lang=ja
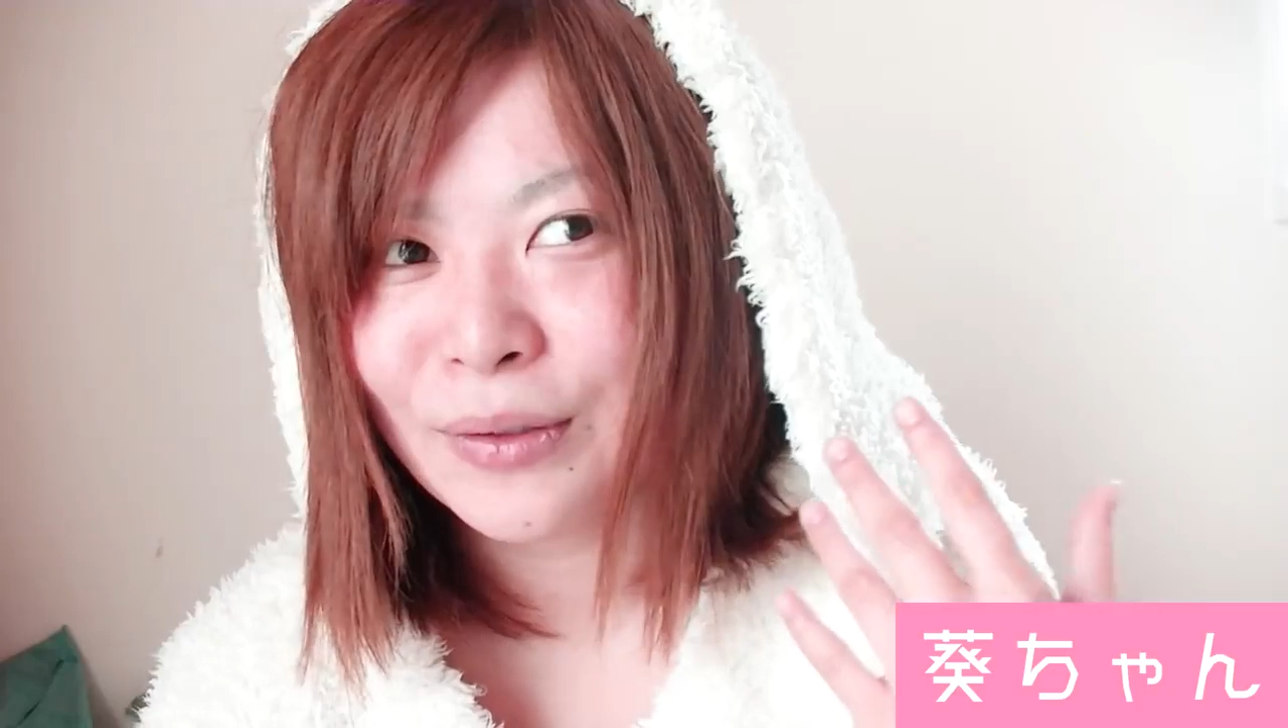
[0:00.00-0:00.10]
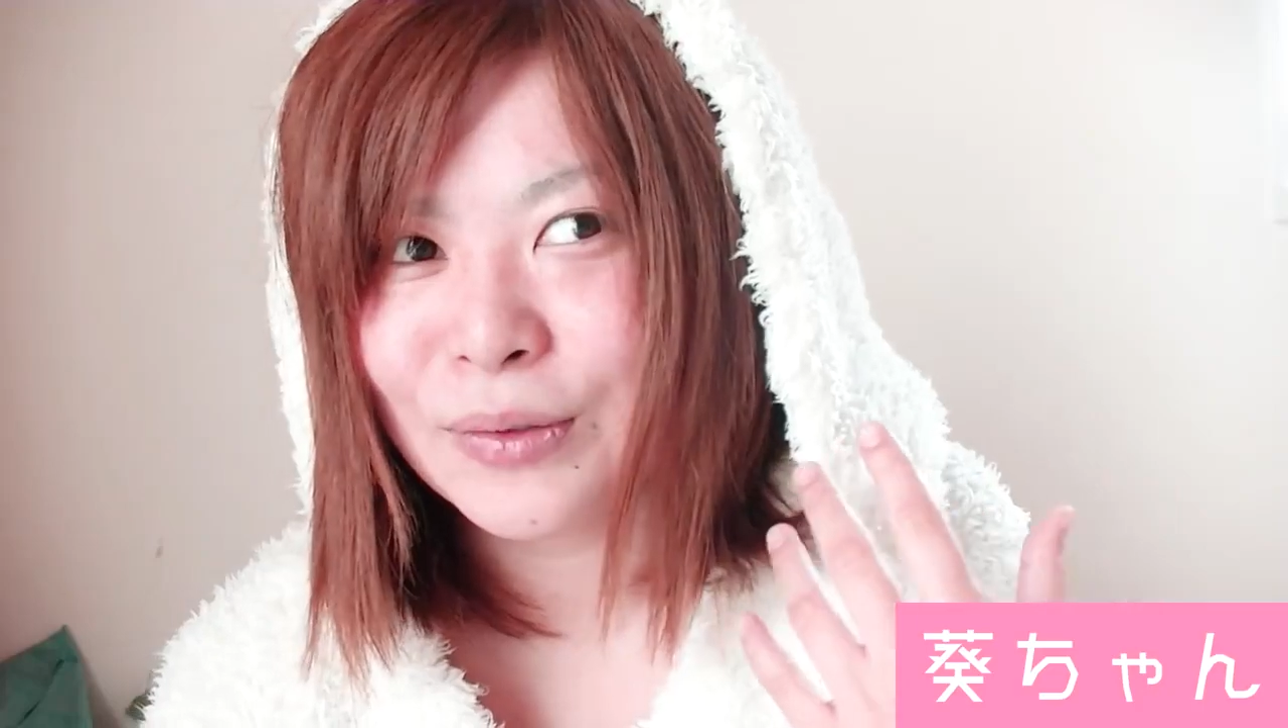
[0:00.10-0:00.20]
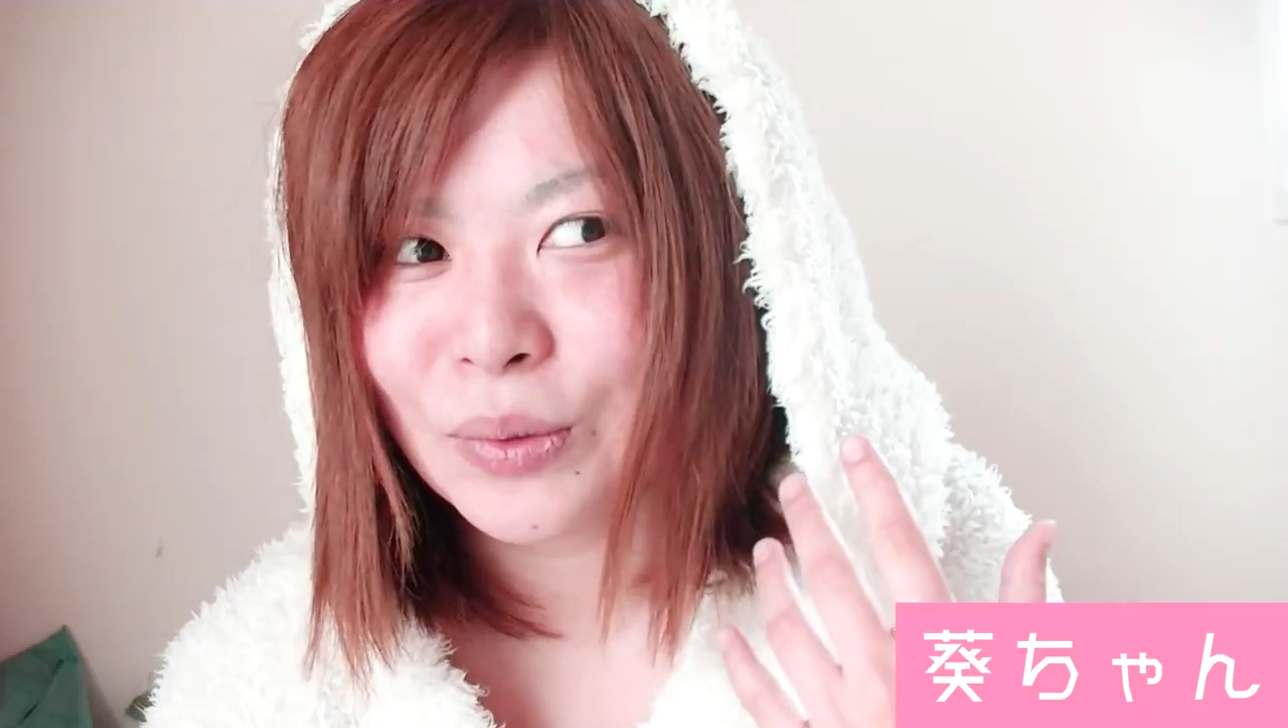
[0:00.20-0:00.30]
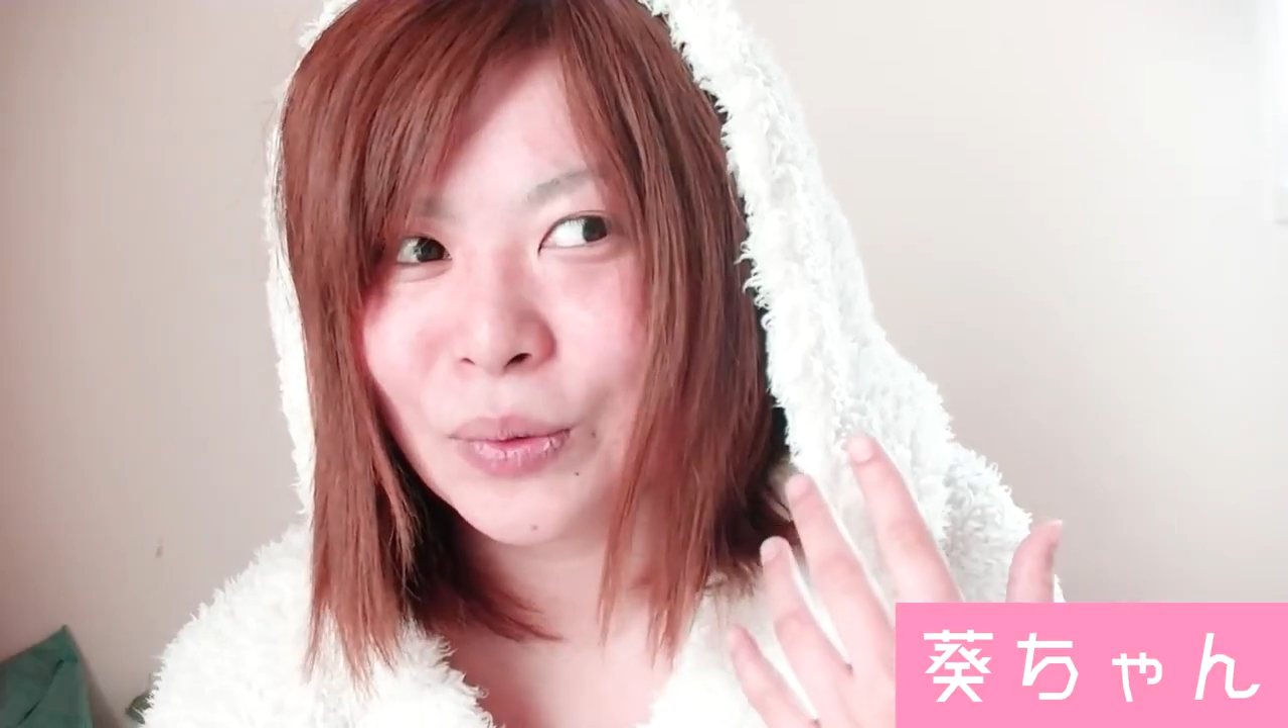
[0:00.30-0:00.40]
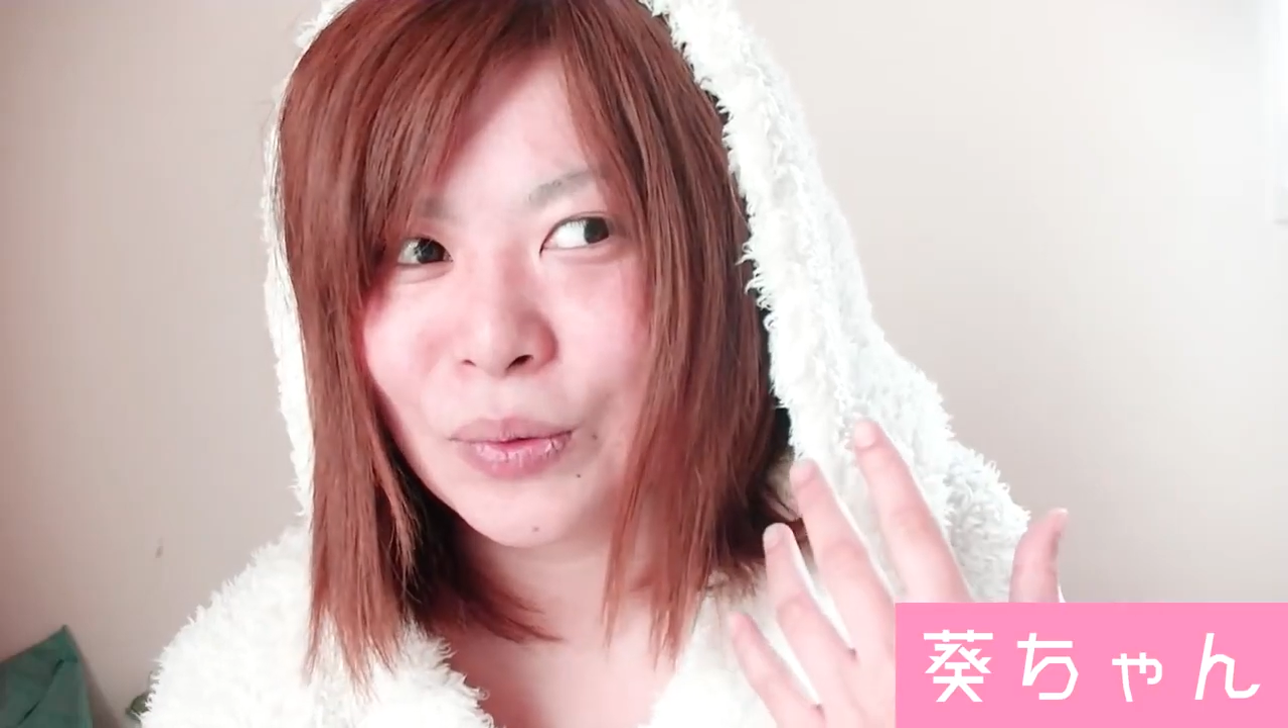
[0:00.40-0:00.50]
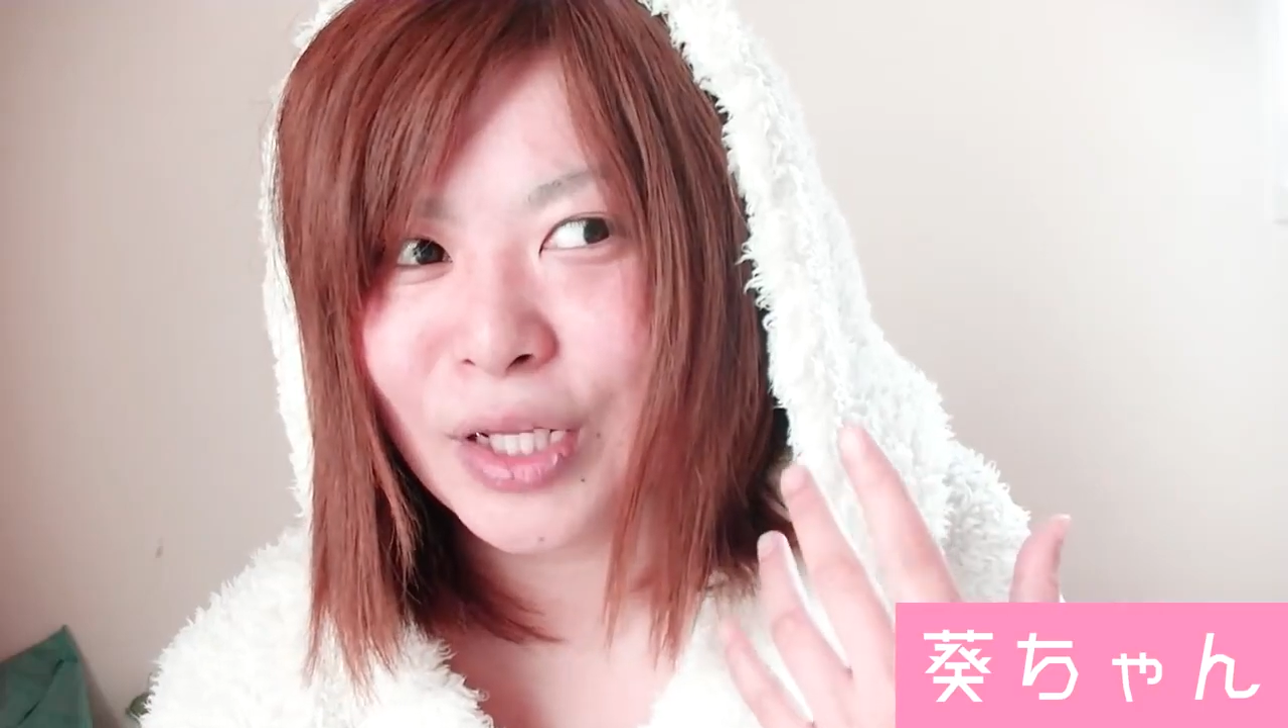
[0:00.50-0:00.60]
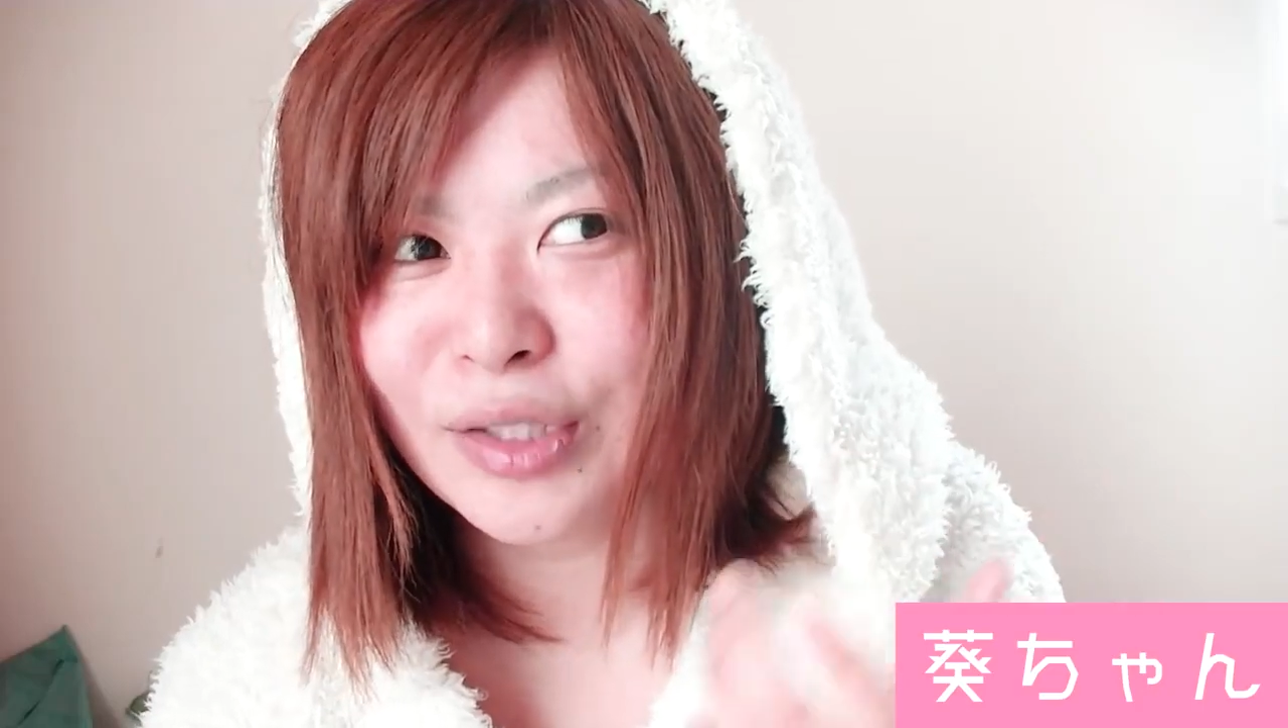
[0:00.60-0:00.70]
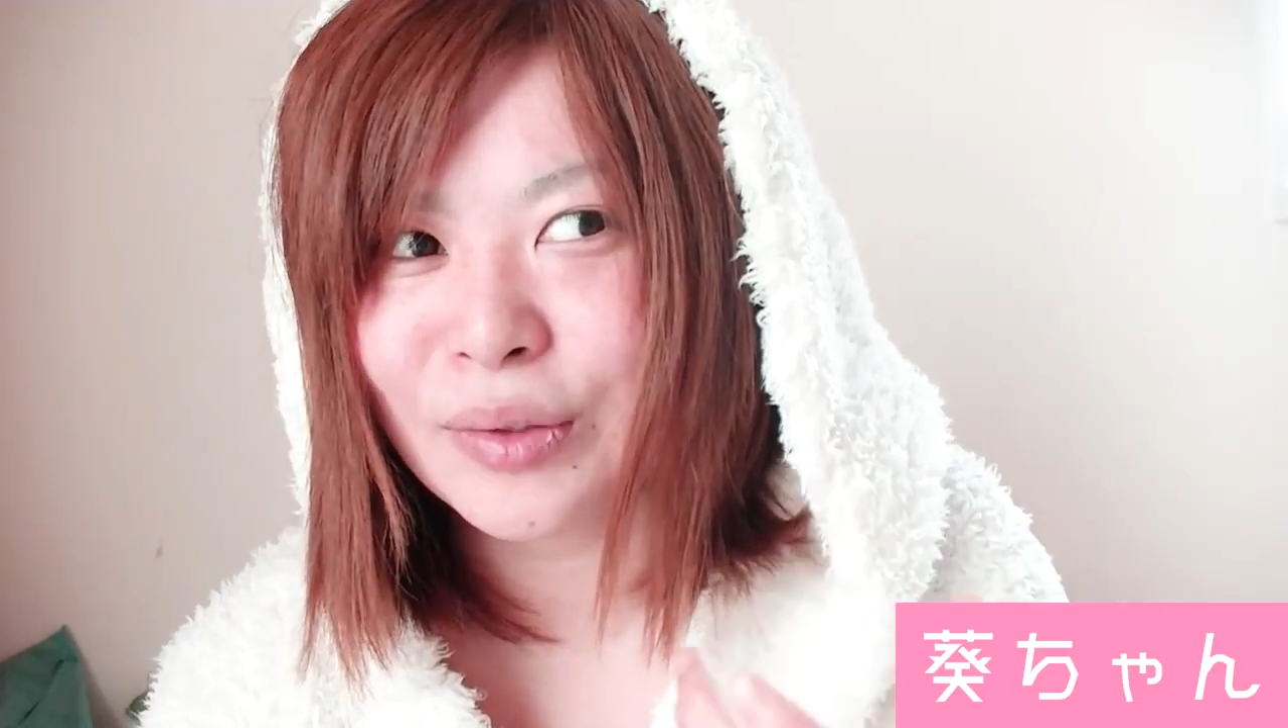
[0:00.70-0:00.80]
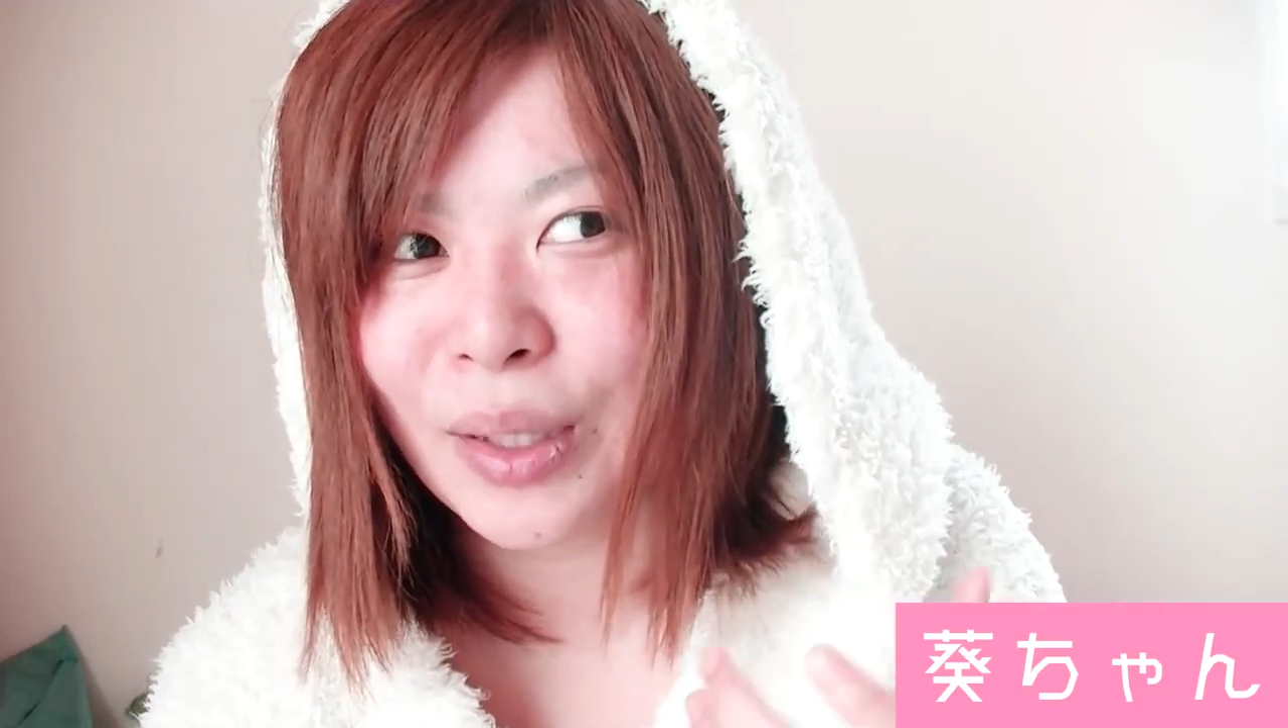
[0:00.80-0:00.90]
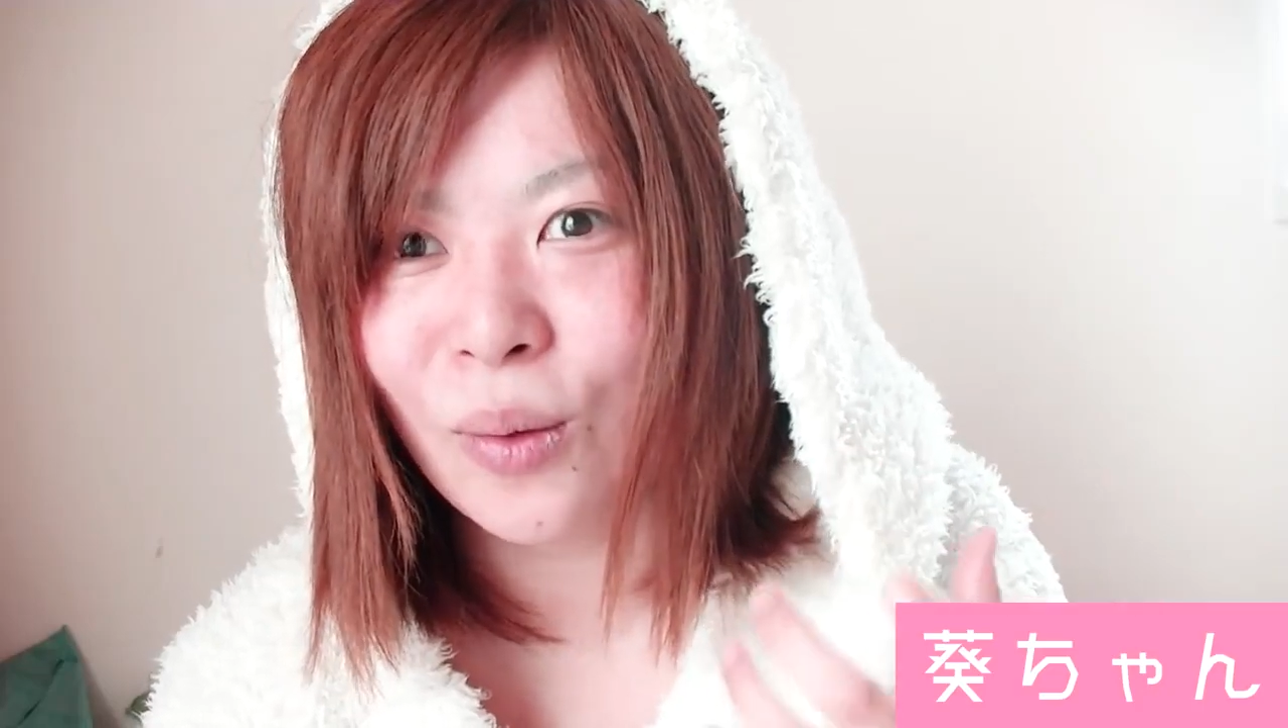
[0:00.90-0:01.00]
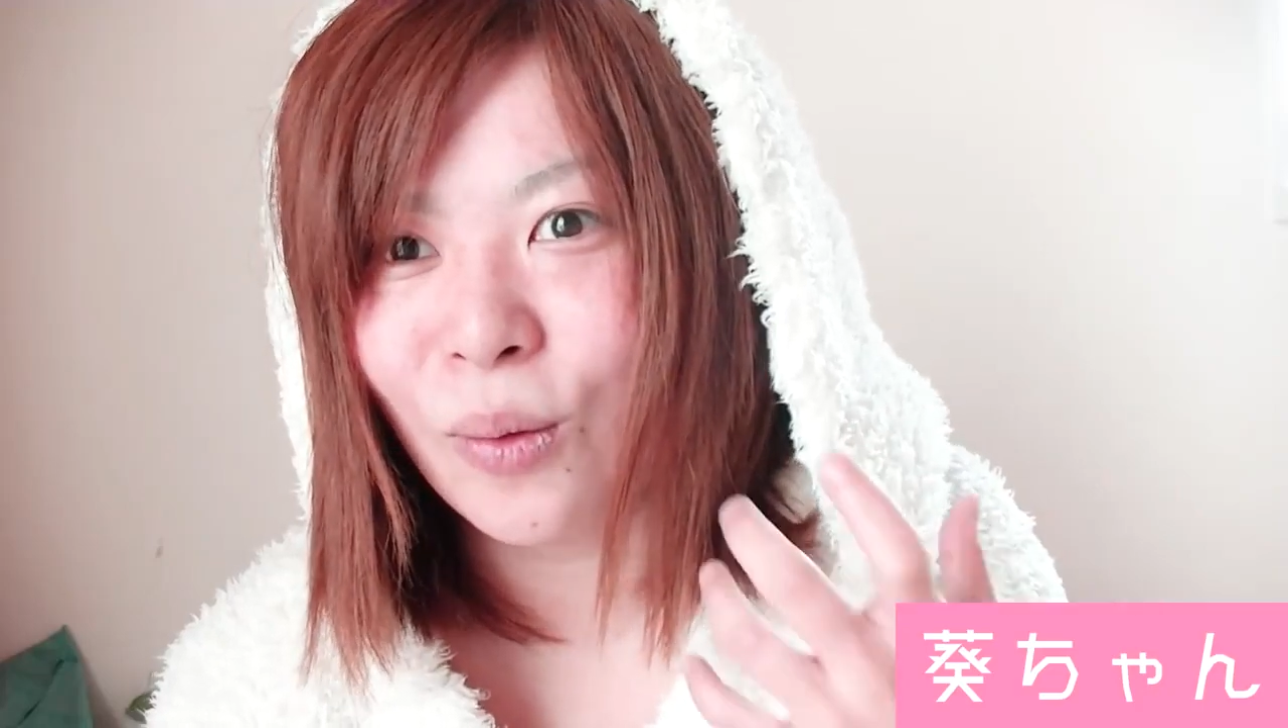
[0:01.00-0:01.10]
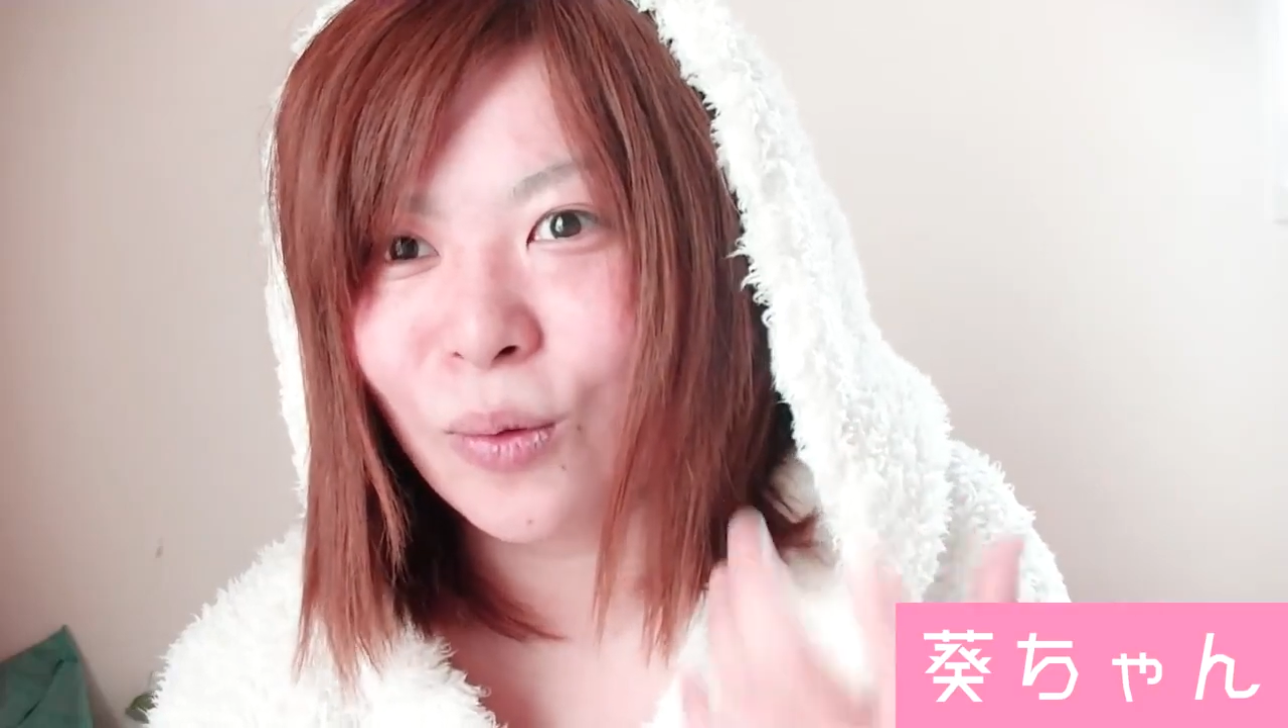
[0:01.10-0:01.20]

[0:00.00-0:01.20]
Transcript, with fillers: そう何て言うんだろ